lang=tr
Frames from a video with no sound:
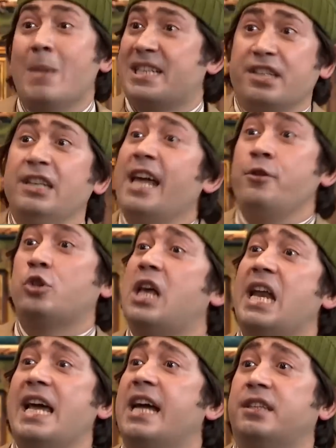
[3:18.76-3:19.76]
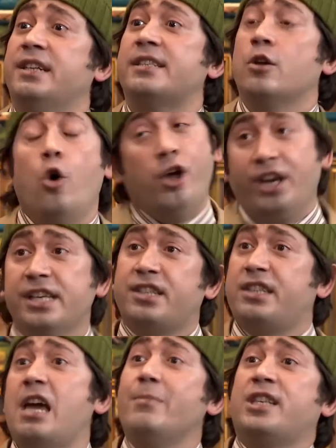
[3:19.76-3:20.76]
Olmasınlar özel hayatınız.
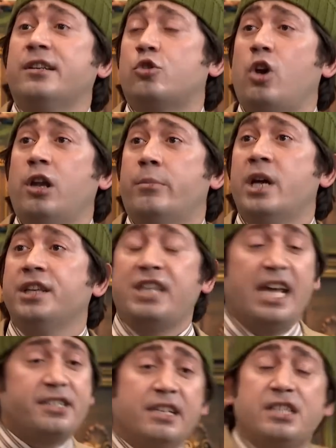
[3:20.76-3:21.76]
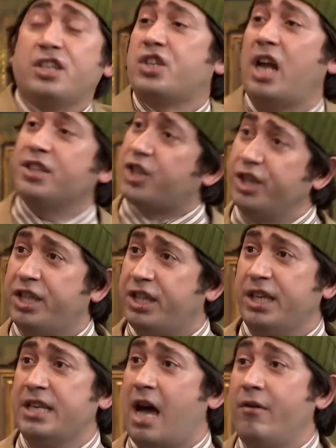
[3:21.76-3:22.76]
Öğrenci değil misiniz oğlum? Dersinizi çalışın
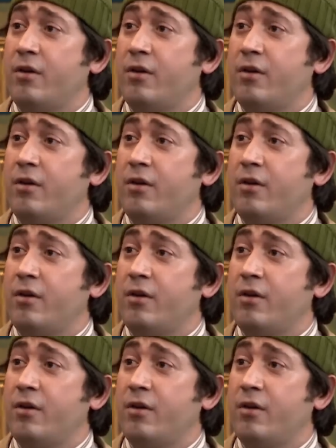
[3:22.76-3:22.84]
gidin